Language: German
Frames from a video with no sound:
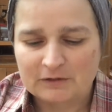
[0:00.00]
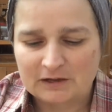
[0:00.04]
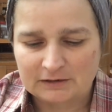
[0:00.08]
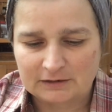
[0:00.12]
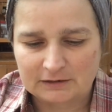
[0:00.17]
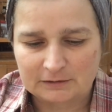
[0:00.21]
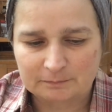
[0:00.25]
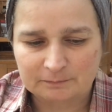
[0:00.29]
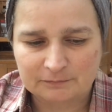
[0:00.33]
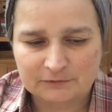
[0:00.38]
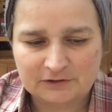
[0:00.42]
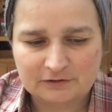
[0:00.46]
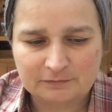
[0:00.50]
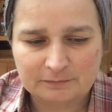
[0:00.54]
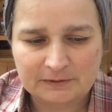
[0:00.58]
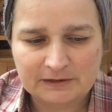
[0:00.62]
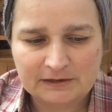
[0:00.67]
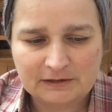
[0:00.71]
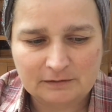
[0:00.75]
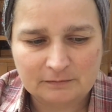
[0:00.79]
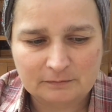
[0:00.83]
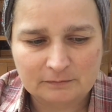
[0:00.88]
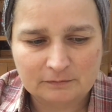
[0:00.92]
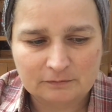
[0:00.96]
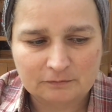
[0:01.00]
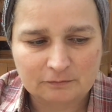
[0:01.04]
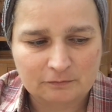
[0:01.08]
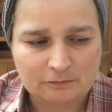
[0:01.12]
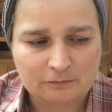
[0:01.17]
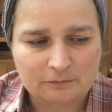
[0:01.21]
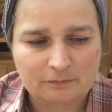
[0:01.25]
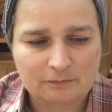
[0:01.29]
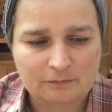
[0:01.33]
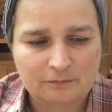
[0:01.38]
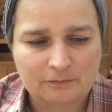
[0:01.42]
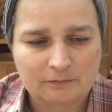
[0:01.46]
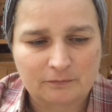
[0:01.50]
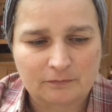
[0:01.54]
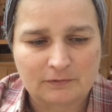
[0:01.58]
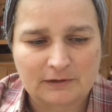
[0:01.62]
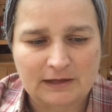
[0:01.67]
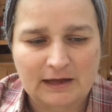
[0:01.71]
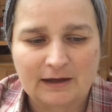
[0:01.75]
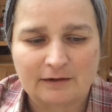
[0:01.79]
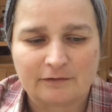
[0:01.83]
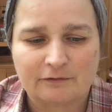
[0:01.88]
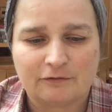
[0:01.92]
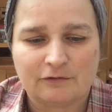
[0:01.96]
Ähm, deswegen
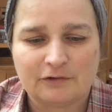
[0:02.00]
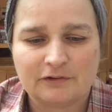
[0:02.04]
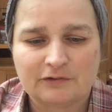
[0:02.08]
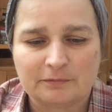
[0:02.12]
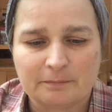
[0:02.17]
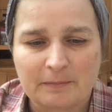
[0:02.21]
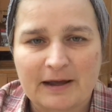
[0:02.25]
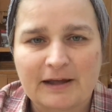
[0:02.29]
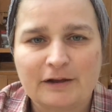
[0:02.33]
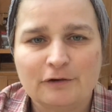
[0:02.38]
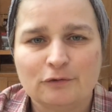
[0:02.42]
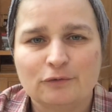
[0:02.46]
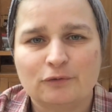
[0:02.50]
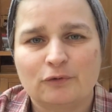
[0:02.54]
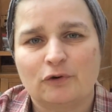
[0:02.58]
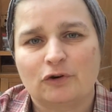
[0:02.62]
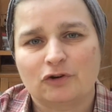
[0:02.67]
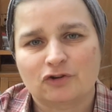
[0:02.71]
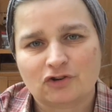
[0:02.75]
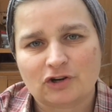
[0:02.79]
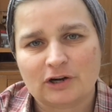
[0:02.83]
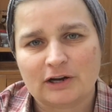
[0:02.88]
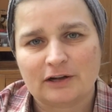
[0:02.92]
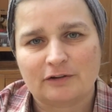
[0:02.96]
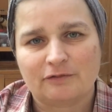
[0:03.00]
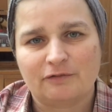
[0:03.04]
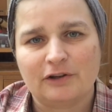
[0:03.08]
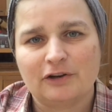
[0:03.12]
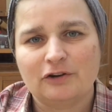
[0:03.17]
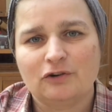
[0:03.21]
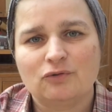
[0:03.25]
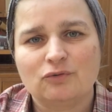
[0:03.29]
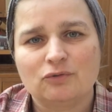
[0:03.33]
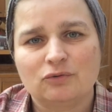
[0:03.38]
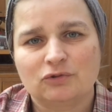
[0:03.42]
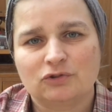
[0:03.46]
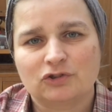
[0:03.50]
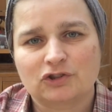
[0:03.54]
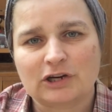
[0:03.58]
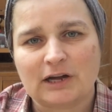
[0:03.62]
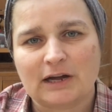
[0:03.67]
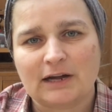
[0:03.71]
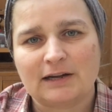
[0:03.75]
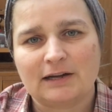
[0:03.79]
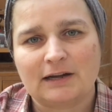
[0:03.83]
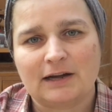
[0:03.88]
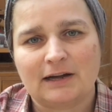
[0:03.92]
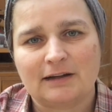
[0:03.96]
ja, ist mein Vorschlag, wenn du einen
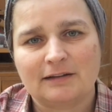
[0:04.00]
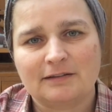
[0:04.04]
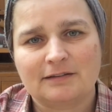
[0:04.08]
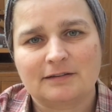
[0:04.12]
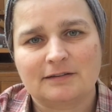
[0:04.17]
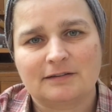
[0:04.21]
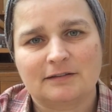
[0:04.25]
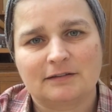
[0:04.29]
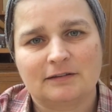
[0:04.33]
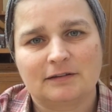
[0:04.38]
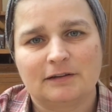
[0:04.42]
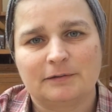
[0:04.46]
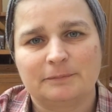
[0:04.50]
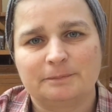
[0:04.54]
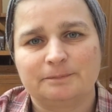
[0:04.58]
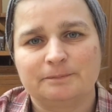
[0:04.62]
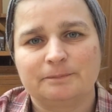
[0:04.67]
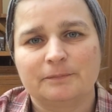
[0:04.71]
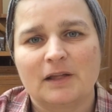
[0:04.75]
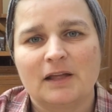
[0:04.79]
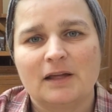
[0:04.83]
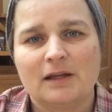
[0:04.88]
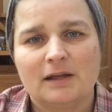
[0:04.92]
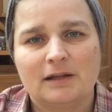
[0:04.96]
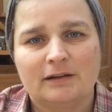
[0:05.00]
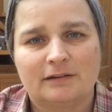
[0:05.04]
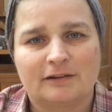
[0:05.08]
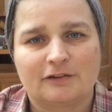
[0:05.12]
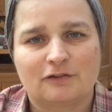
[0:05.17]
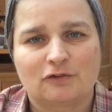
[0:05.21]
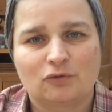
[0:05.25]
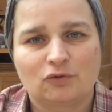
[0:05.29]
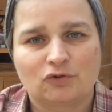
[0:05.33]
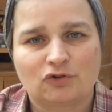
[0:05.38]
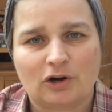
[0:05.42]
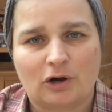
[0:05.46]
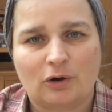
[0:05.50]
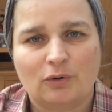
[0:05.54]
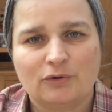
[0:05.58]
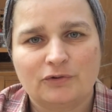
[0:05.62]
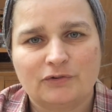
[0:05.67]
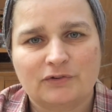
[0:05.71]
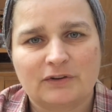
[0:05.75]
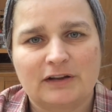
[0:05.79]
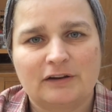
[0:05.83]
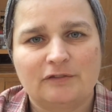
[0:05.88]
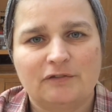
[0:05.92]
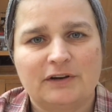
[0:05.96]
Schrank hast, ähm, dass du
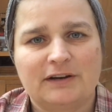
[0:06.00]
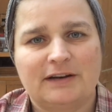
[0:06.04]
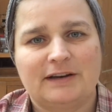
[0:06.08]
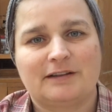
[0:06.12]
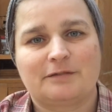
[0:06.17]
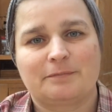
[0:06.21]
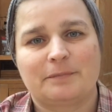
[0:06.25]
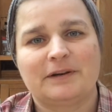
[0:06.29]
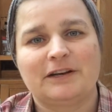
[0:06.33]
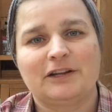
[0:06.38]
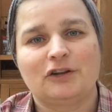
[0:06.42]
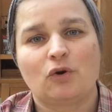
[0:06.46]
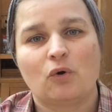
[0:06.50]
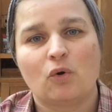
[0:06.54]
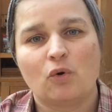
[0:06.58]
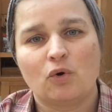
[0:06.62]
schaust, entweder, dass man nicht